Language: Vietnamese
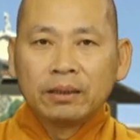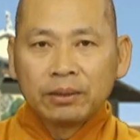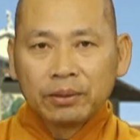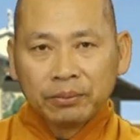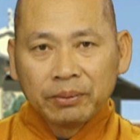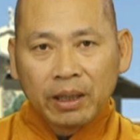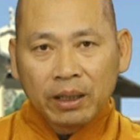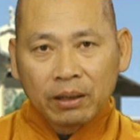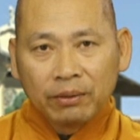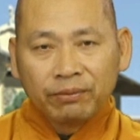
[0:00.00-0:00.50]

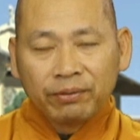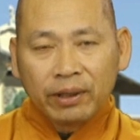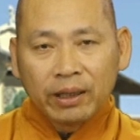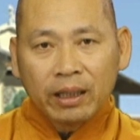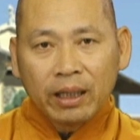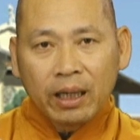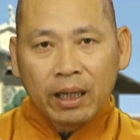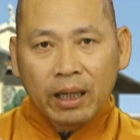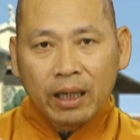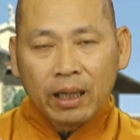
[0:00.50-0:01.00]
chúng ta không phải
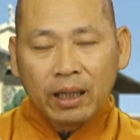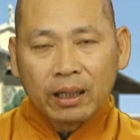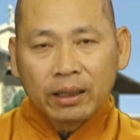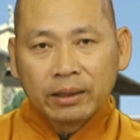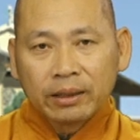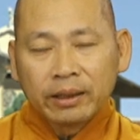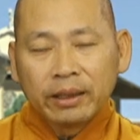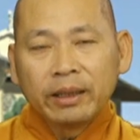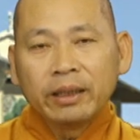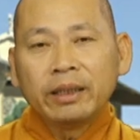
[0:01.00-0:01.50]

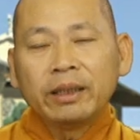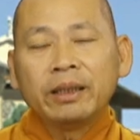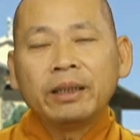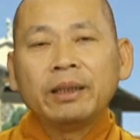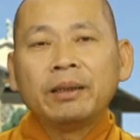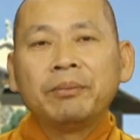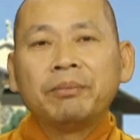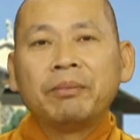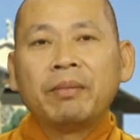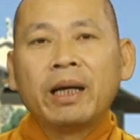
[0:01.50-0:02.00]
là
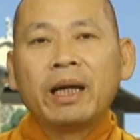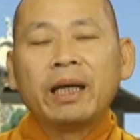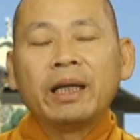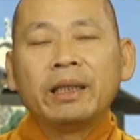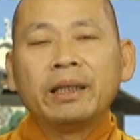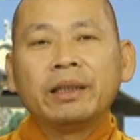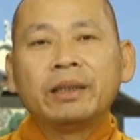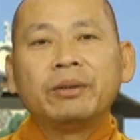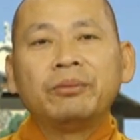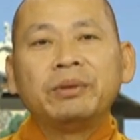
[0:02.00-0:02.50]
trẻ
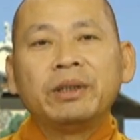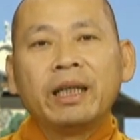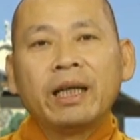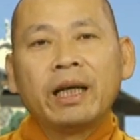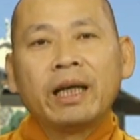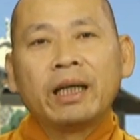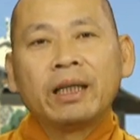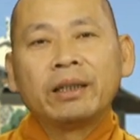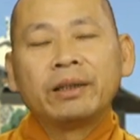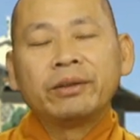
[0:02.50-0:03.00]
mãi không
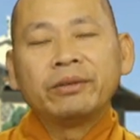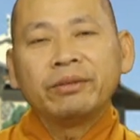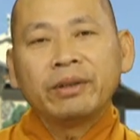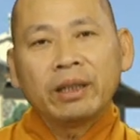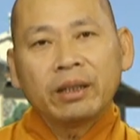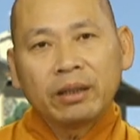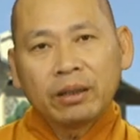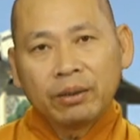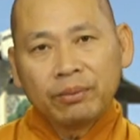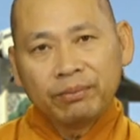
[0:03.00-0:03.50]
già chúng
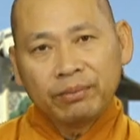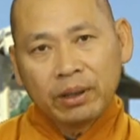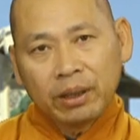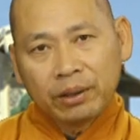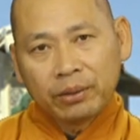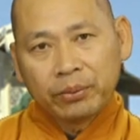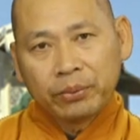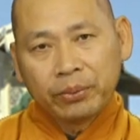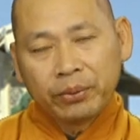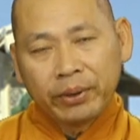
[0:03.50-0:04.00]
ta không phải
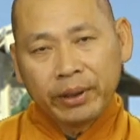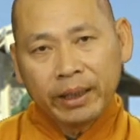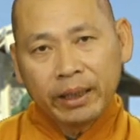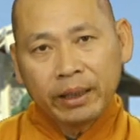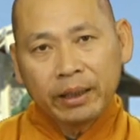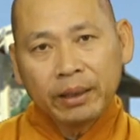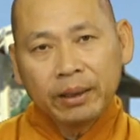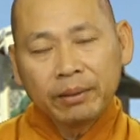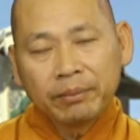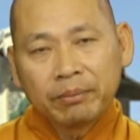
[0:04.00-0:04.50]
là
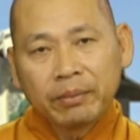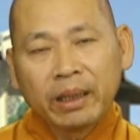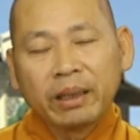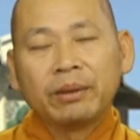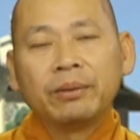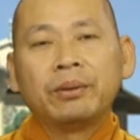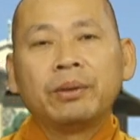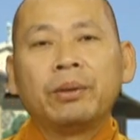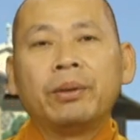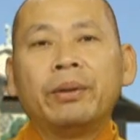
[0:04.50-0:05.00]
khỏe
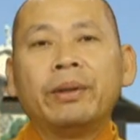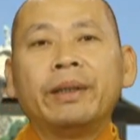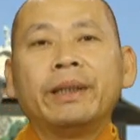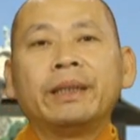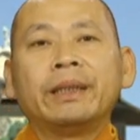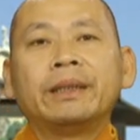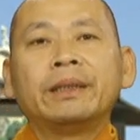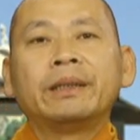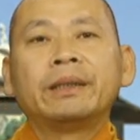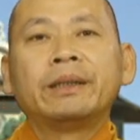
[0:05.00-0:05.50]
mạnh hồi
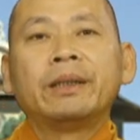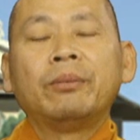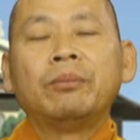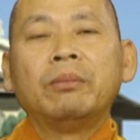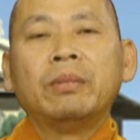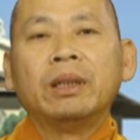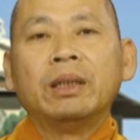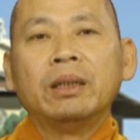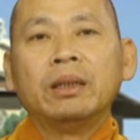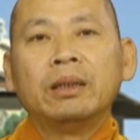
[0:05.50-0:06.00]

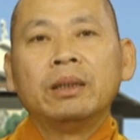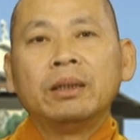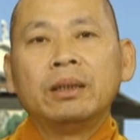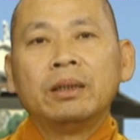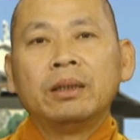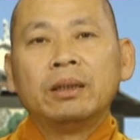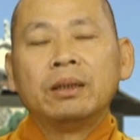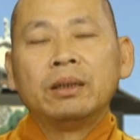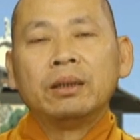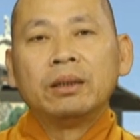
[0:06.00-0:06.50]
không bệnh
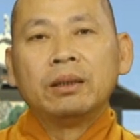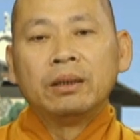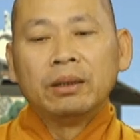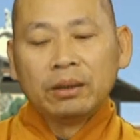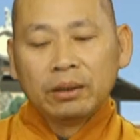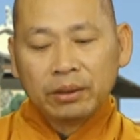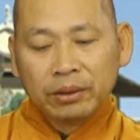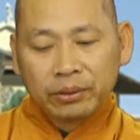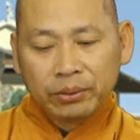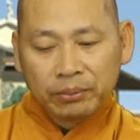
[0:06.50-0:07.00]

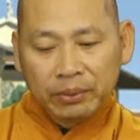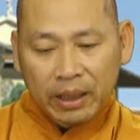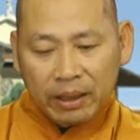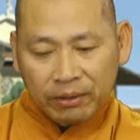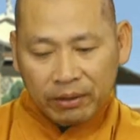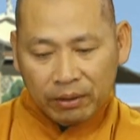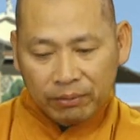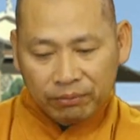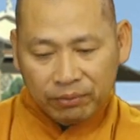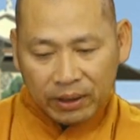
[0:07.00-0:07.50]
chúng
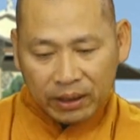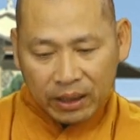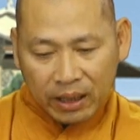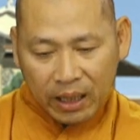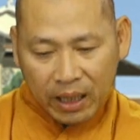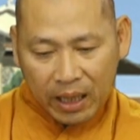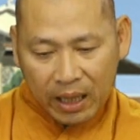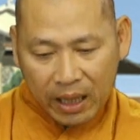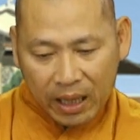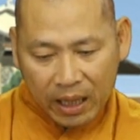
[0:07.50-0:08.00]
ta không phải
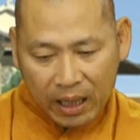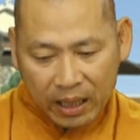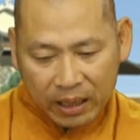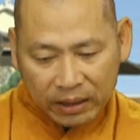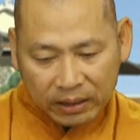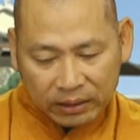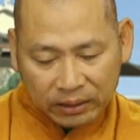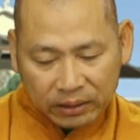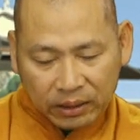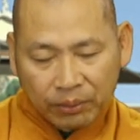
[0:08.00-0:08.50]

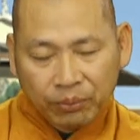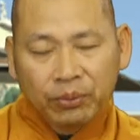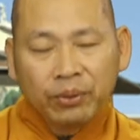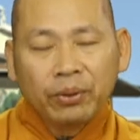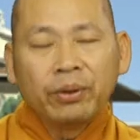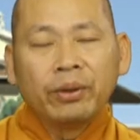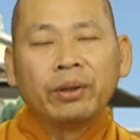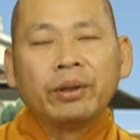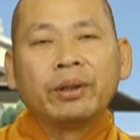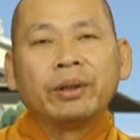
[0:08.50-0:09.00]
là sống
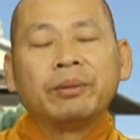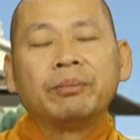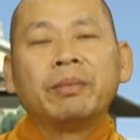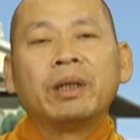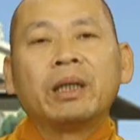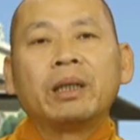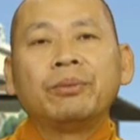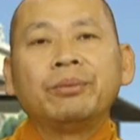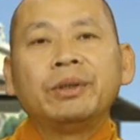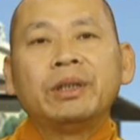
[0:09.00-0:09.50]
hồi
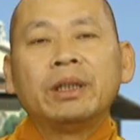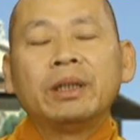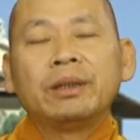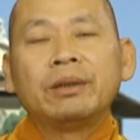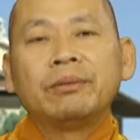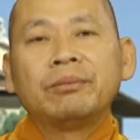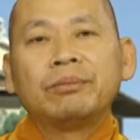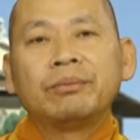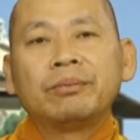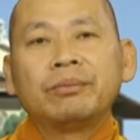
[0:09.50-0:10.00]
mà không
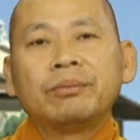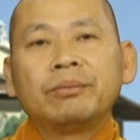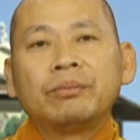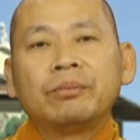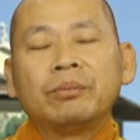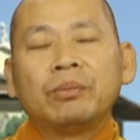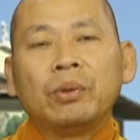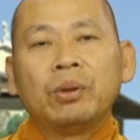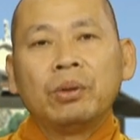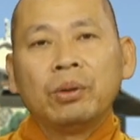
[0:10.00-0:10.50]
chết
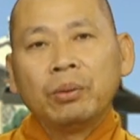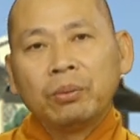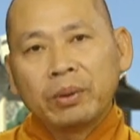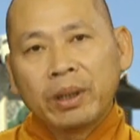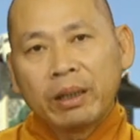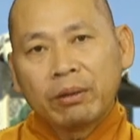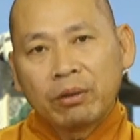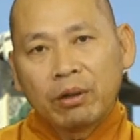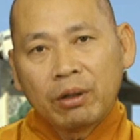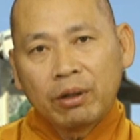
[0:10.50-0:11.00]
một lúc
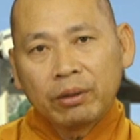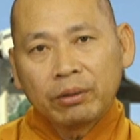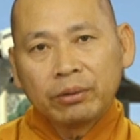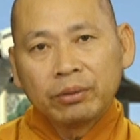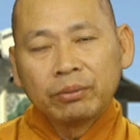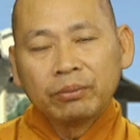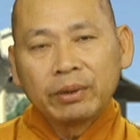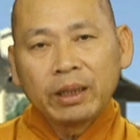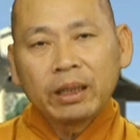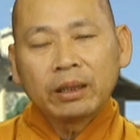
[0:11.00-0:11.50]
nào đó
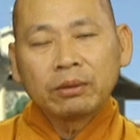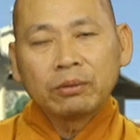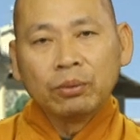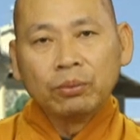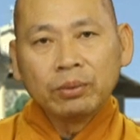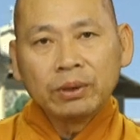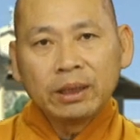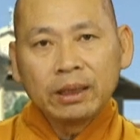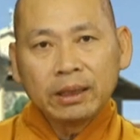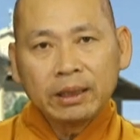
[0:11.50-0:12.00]
chúng ta
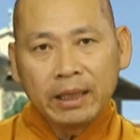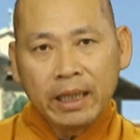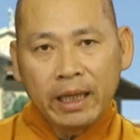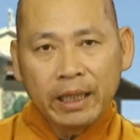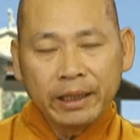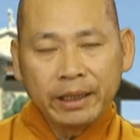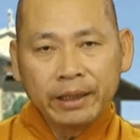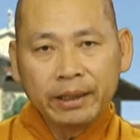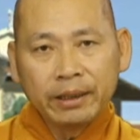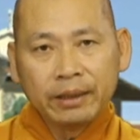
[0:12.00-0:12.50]
cũng sẽ
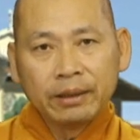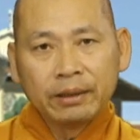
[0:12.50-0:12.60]
già đi